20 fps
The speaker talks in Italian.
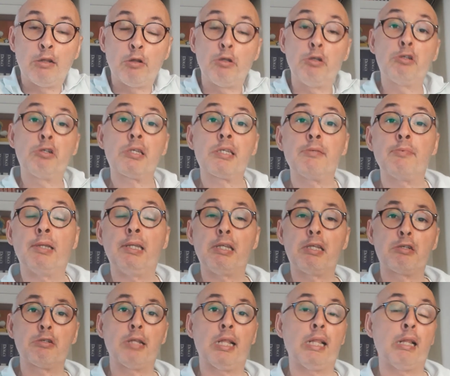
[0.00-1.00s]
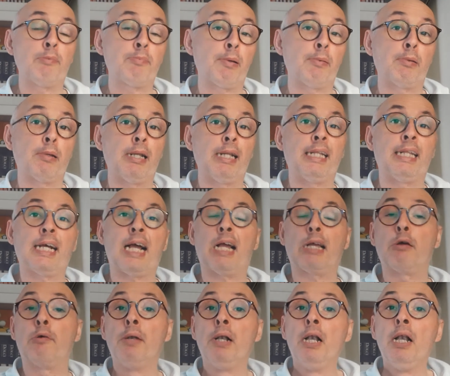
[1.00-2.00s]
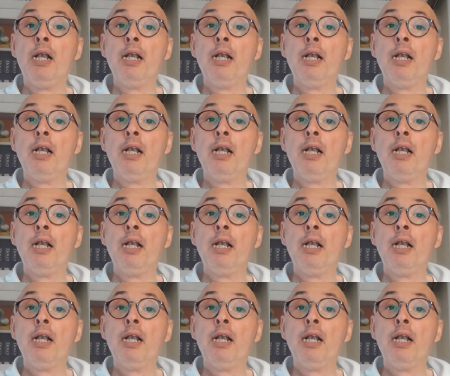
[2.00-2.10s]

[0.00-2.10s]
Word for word: dodicesima edizione del premio letterario